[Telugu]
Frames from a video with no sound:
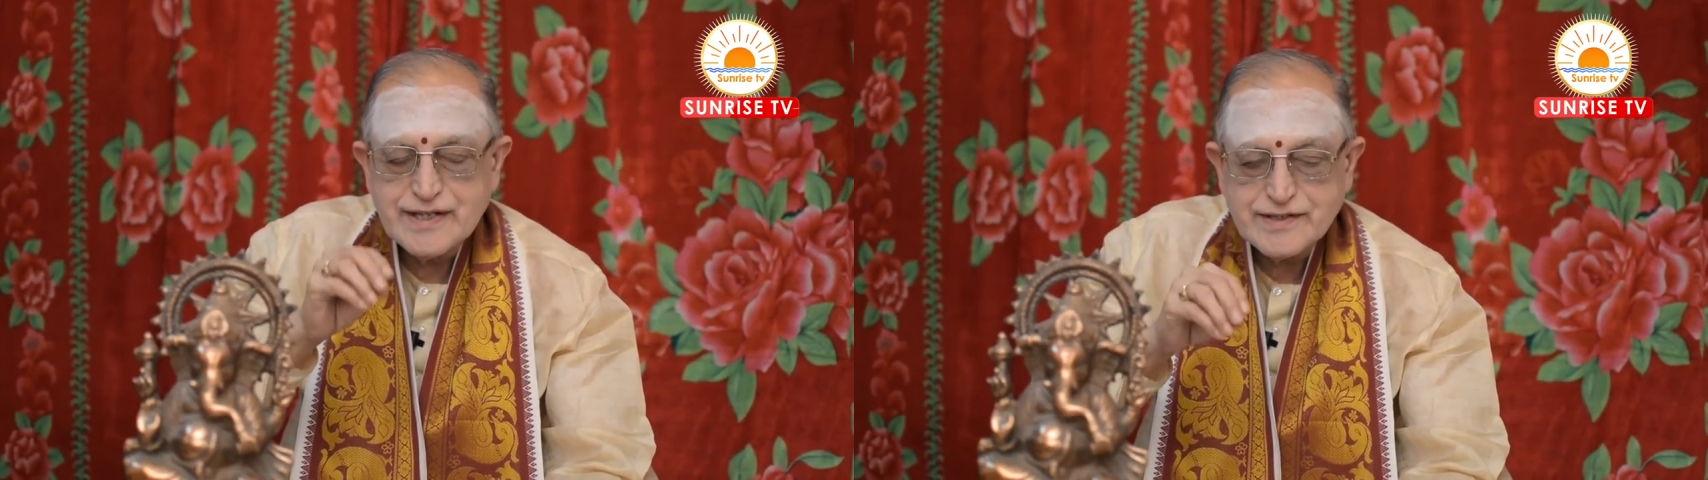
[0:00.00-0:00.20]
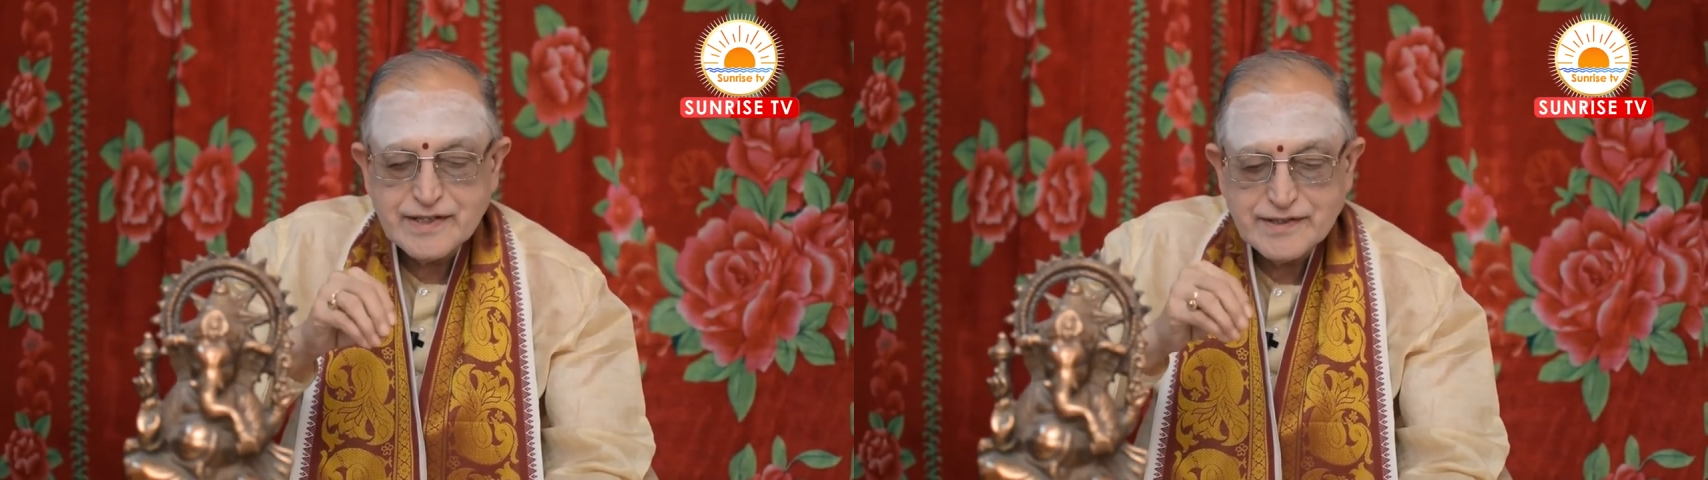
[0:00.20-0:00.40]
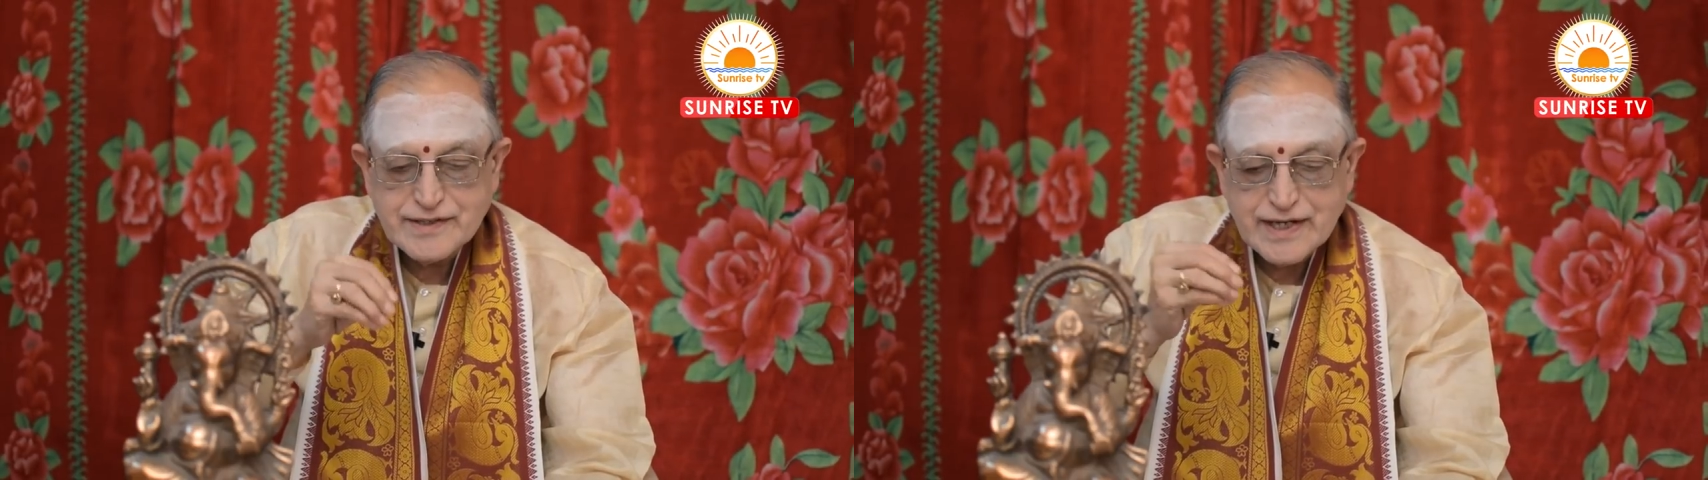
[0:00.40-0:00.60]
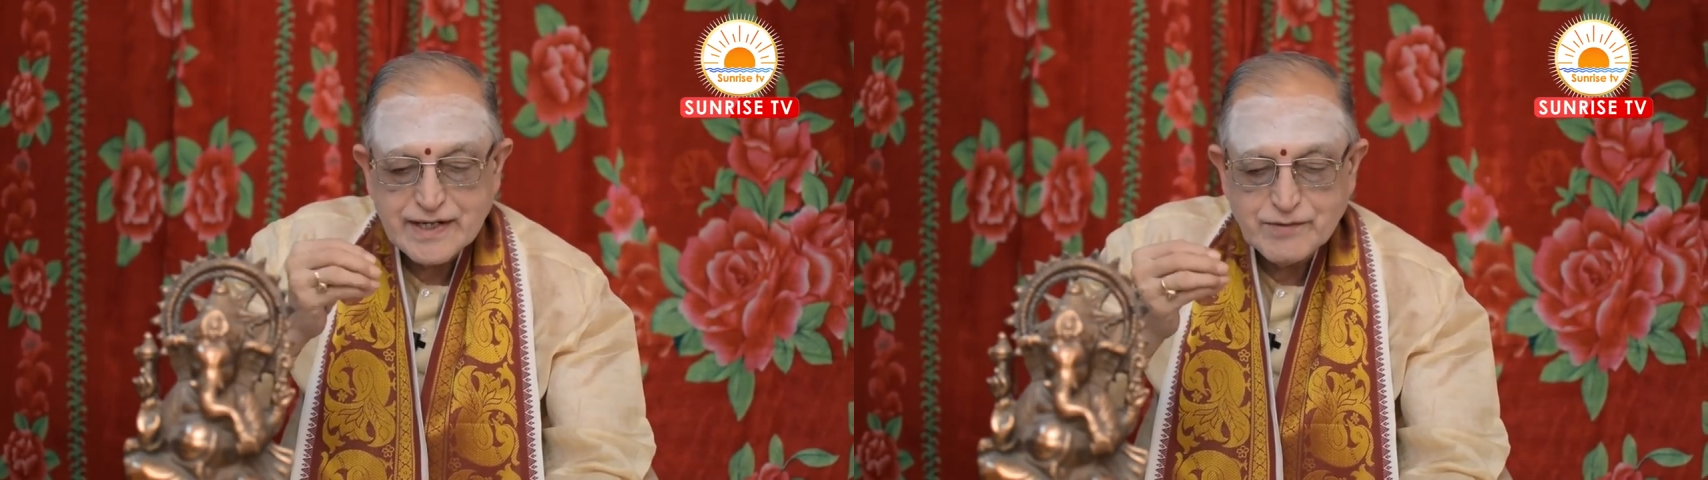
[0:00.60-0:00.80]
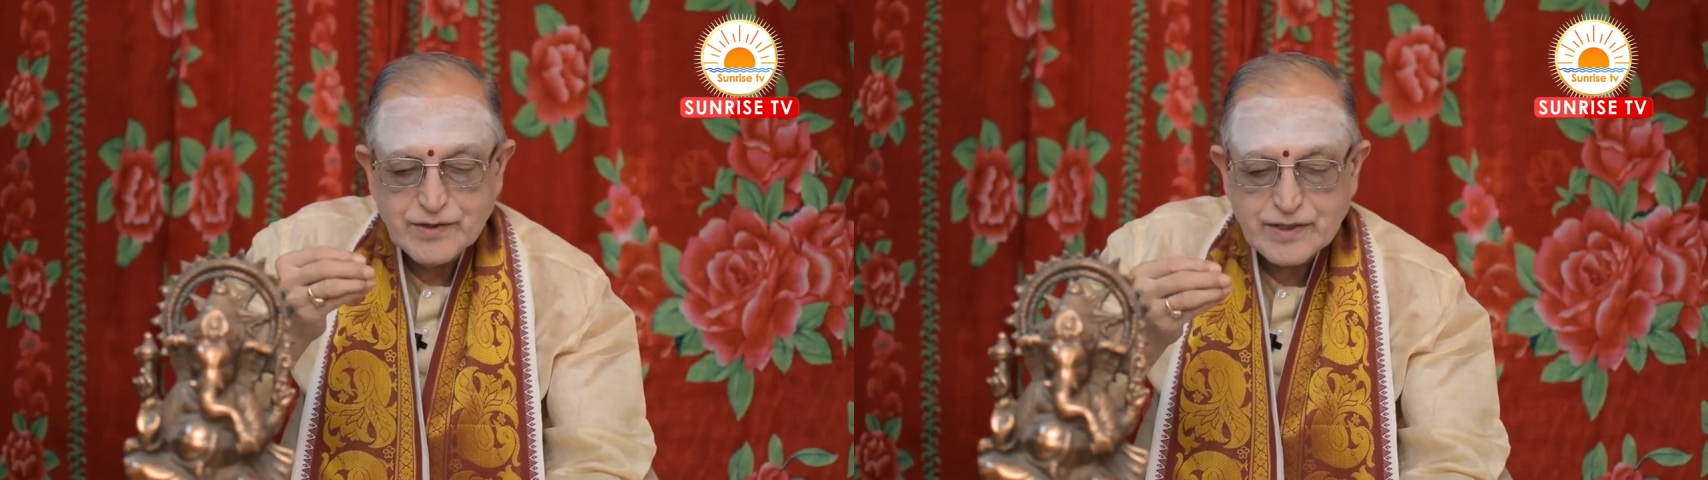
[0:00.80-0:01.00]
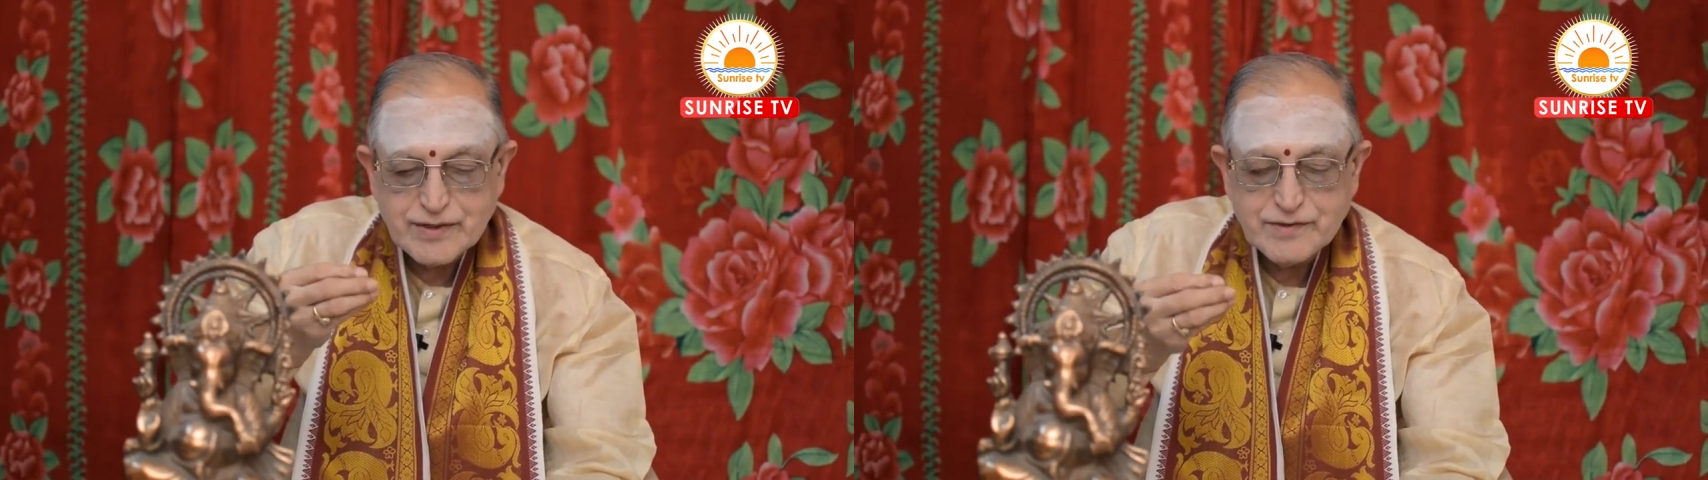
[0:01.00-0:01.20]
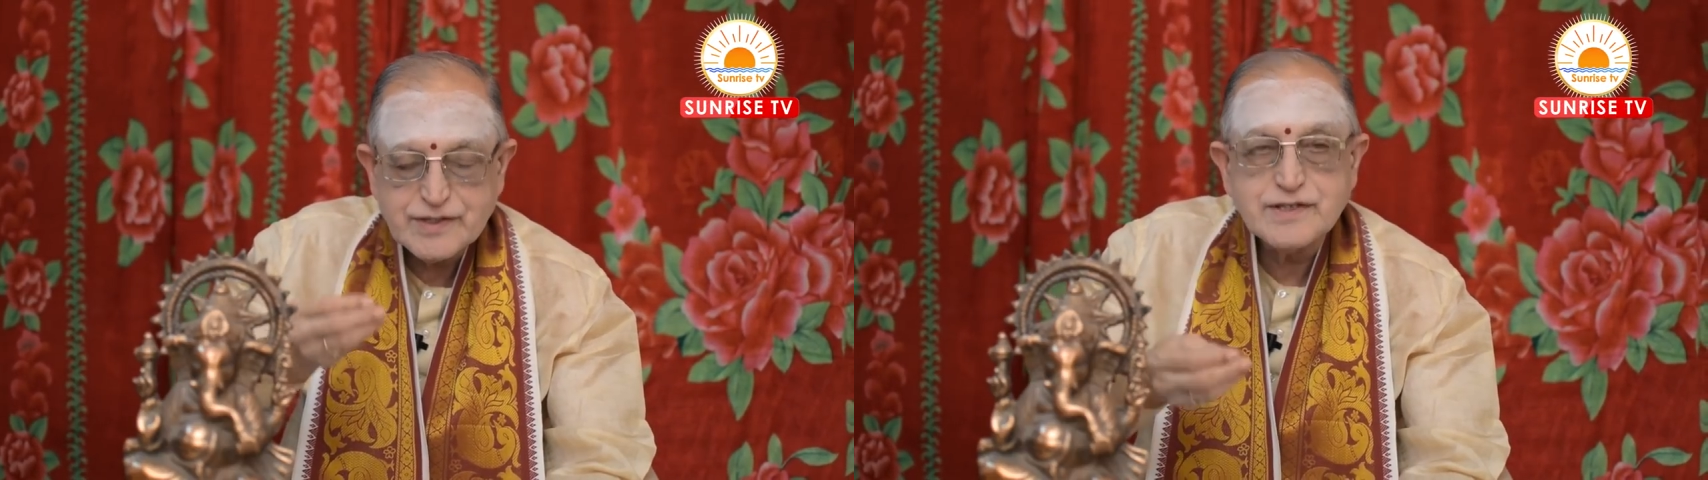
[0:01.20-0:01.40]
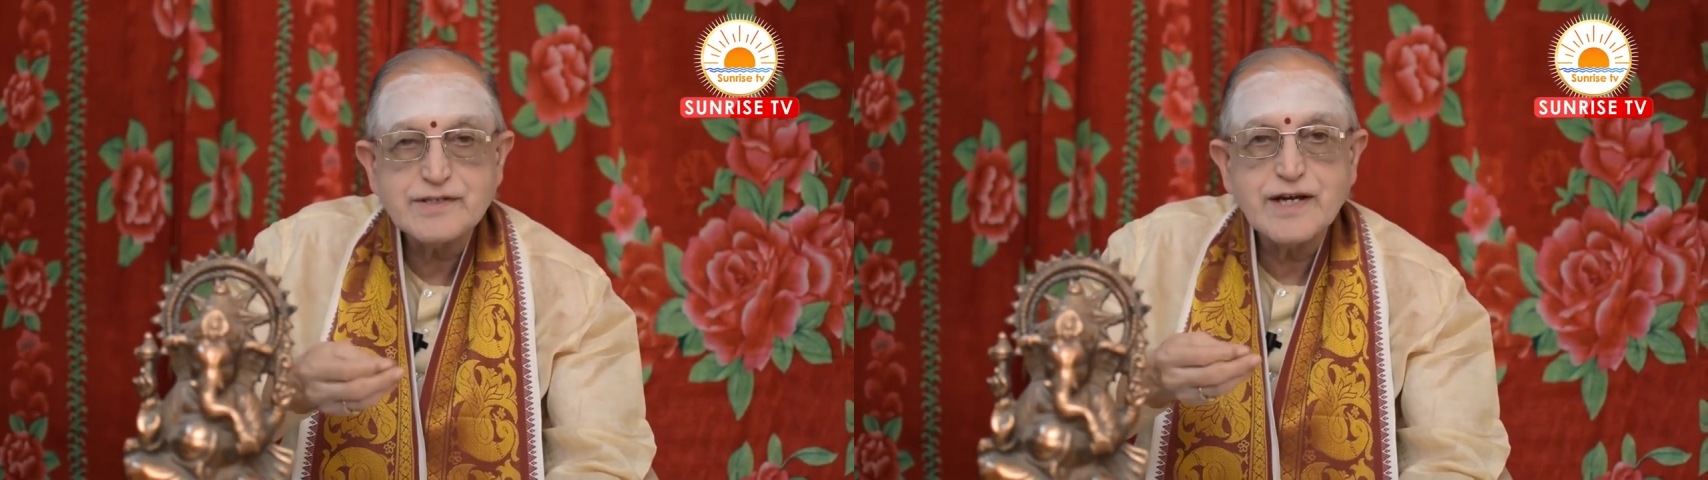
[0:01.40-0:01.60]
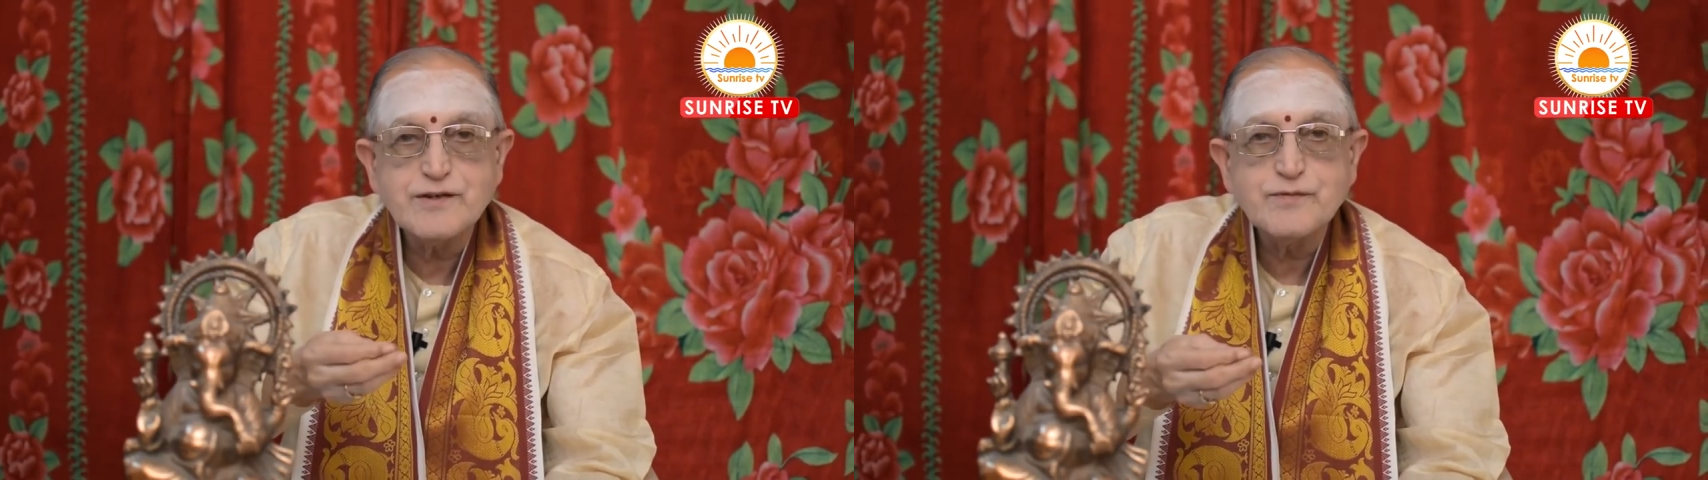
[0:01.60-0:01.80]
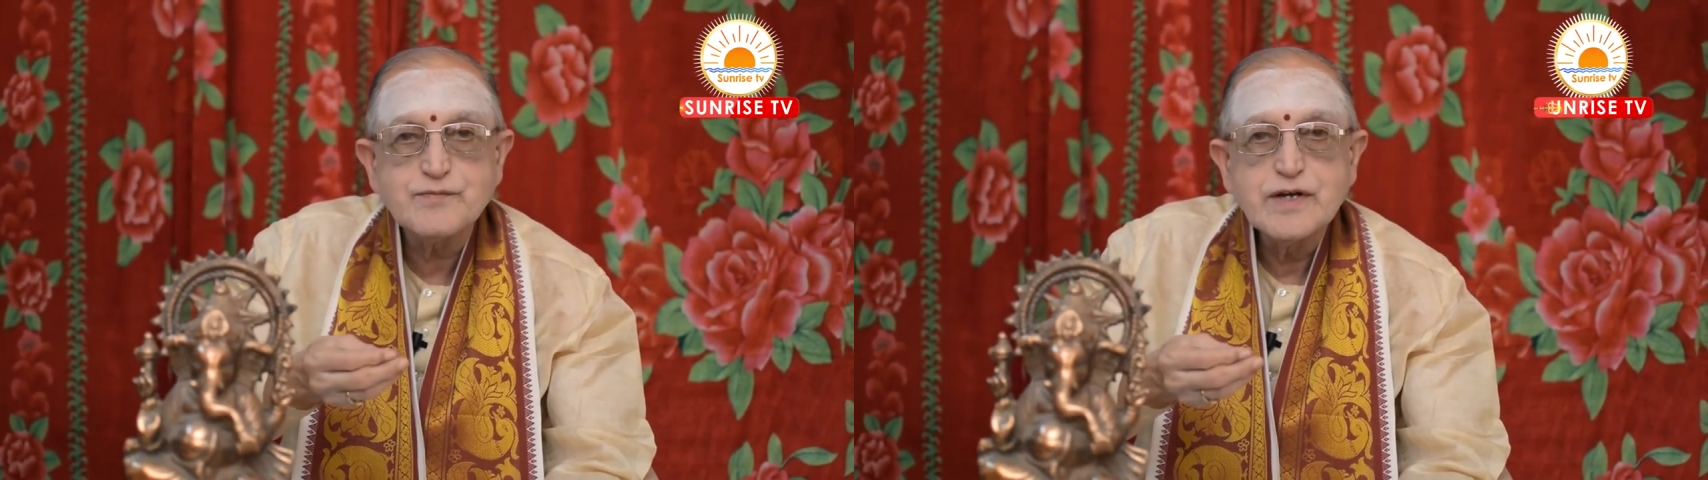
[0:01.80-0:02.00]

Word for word: శని సంచారం యొక్క విశేషాలు